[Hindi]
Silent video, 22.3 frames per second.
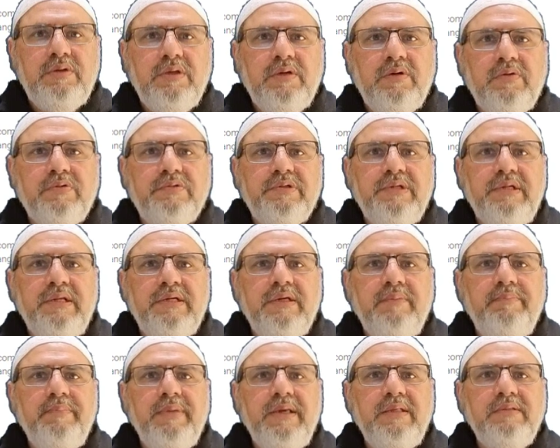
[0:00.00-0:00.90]
कि ऑस्ट्रेलिया
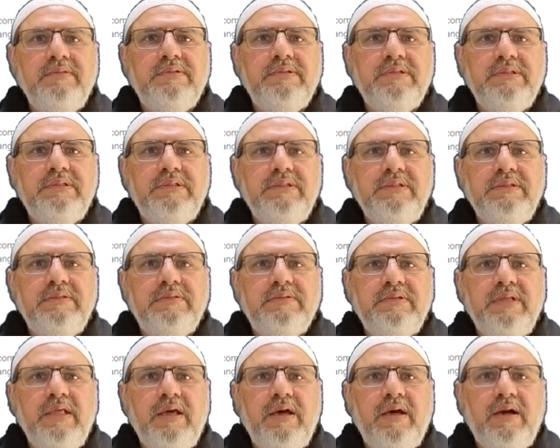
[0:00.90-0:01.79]
के मेन सिटीज़
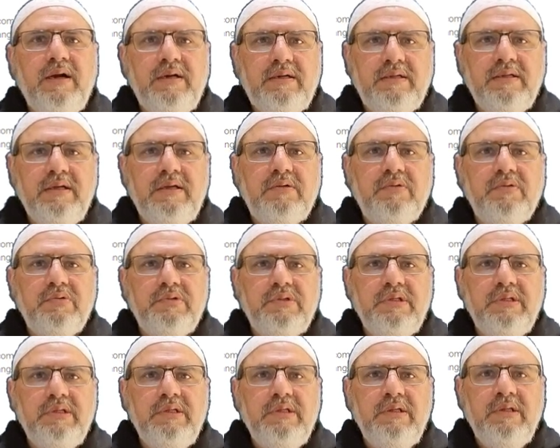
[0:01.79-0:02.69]
से हटकर
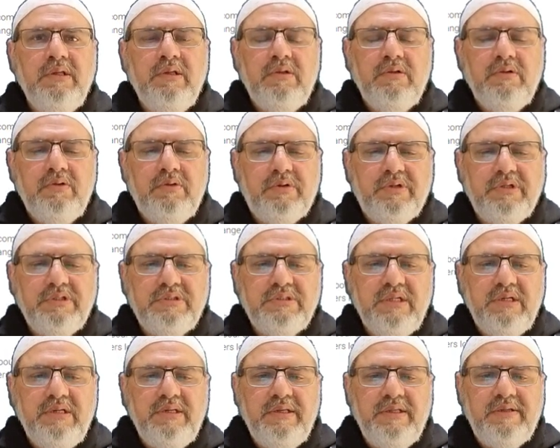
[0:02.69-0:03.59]
होती है और
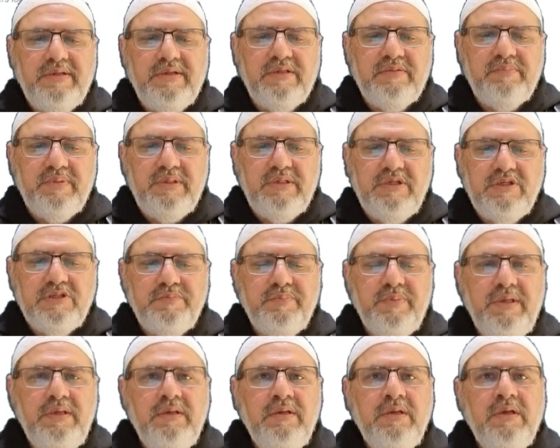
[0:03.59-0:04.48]
रीजनल एरियाज में
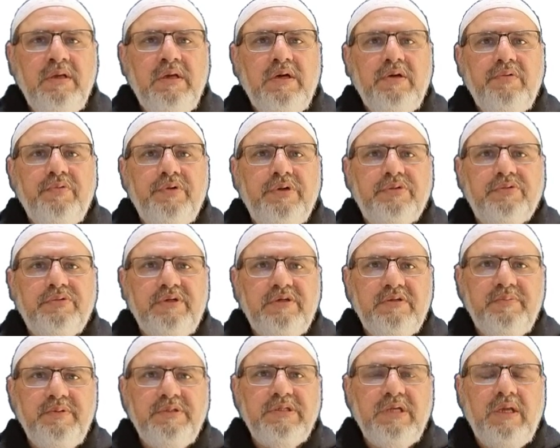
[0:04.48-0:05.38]
इसमें वो
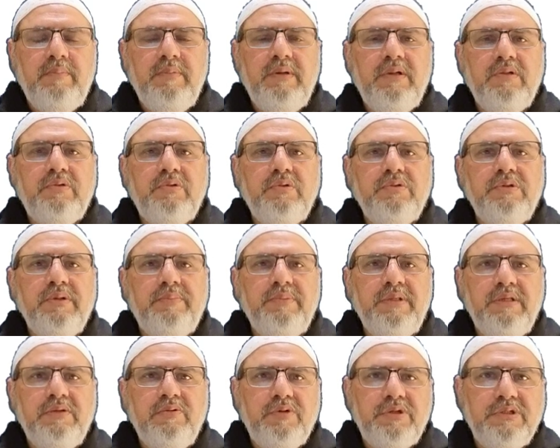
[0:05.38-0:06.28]
स्टूडेंट्स भी शामिल होते हैं जो
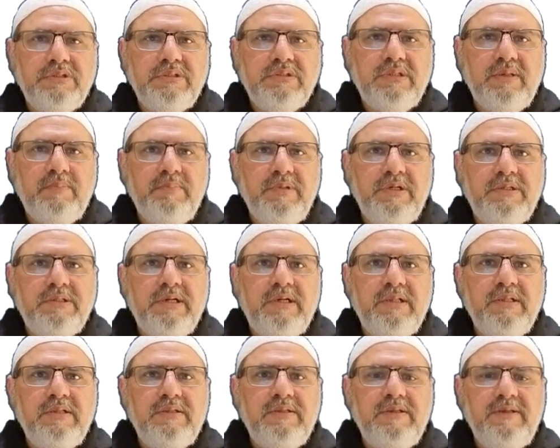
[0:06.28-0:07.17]
अपनी एजुकेशन कंप्लीट
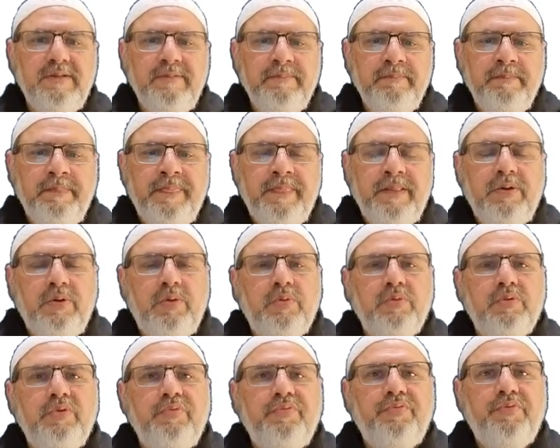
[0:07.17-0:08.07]
कर लेते हैं और
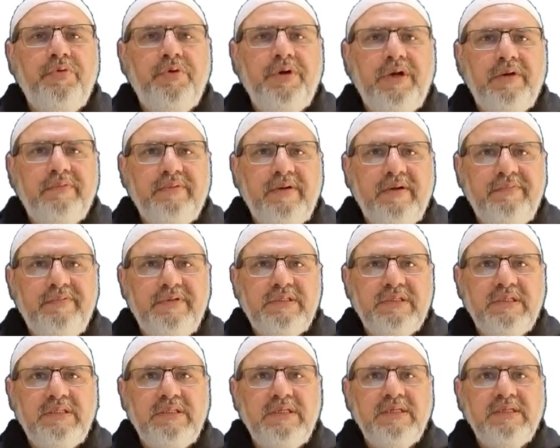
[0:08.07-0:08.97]
उनको फोर एट फाइव
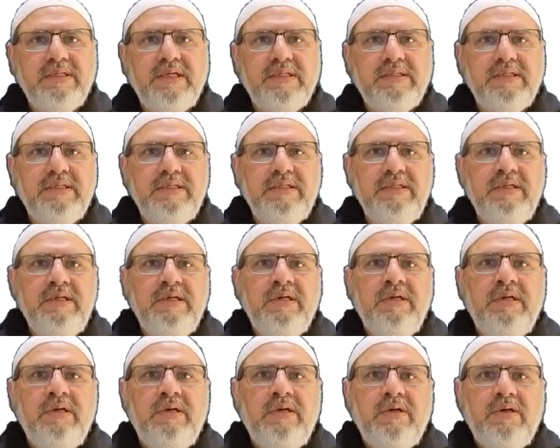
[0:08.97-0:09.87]
वीज़ा दिया जाता है
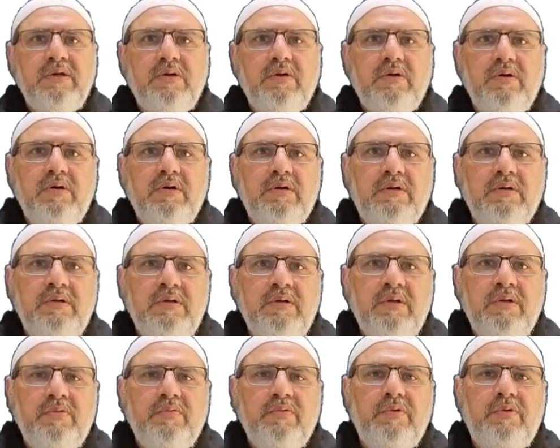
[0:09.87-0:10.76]
और
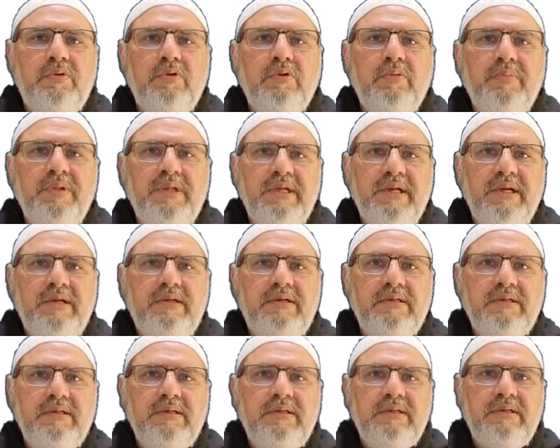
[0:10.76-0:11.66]
वो
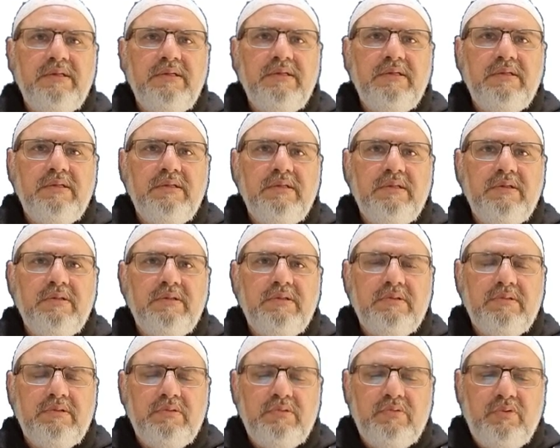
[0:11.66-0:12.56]
नॉमिनेट
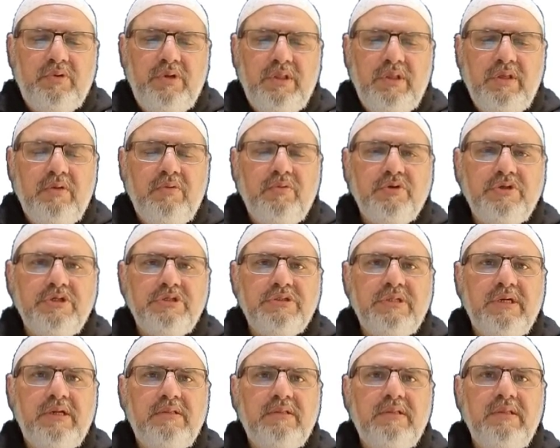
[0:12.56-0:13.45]
होने की
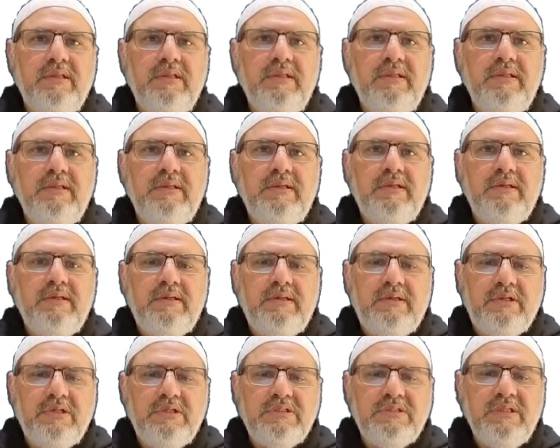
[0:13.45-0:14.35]
कोशिश करते
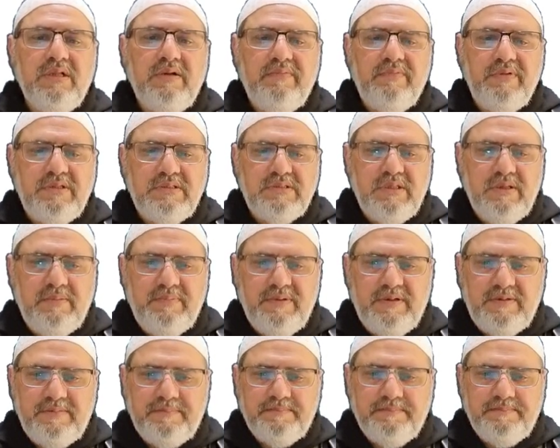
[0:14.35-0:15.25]
हैं रीजनल वीज़ा
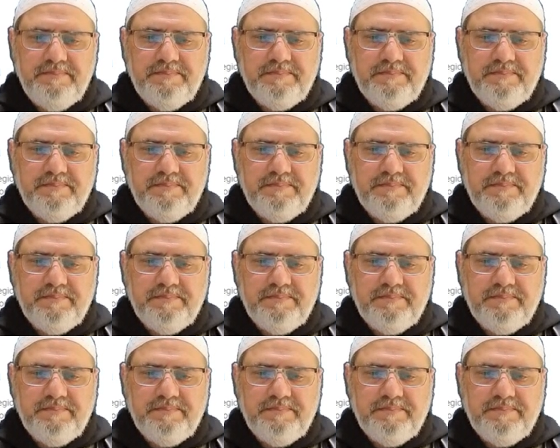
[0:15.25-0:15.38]
पर